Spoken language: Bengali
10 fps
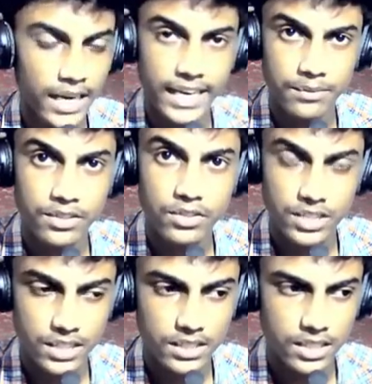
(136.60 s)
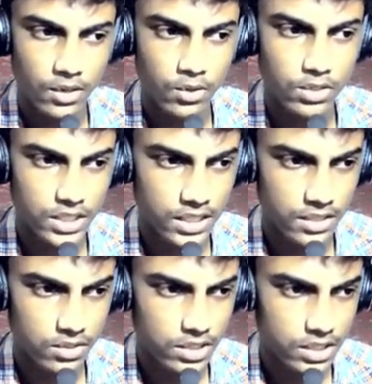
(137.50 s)
আগের ভিডিও যেটা ছিল সেটাই
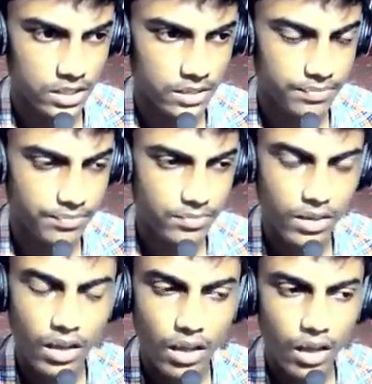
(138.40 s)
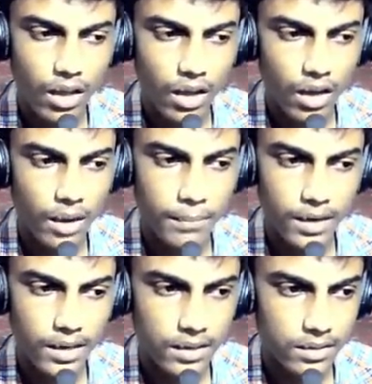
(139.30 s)
হচ্ছে
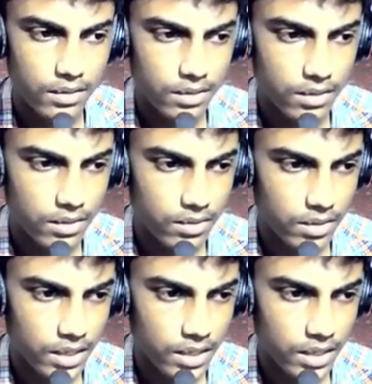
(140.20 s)
আমরা ওকে